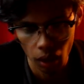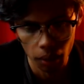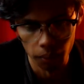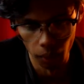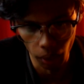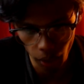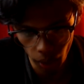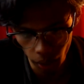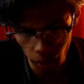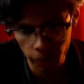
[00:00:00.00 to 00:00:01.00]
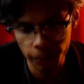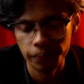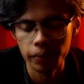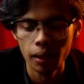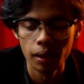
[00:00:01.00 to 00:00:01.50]
Monggo,
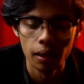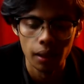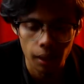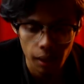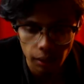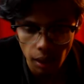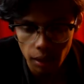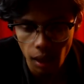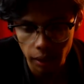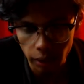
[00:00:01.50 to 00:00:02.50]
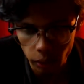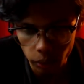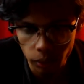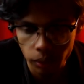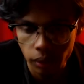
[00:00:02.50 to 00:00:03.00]
kata lelaki itu
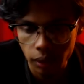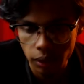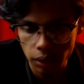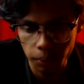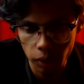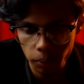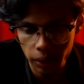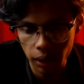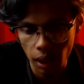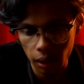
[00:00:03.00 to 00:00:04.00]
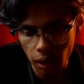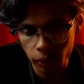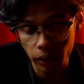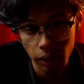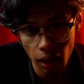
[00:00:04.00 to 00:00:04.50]
sebelum meninggalkan
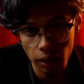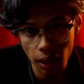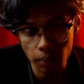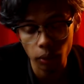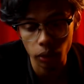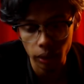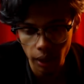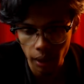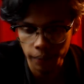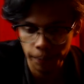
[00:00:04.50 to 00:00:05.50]
Widya dan motornya.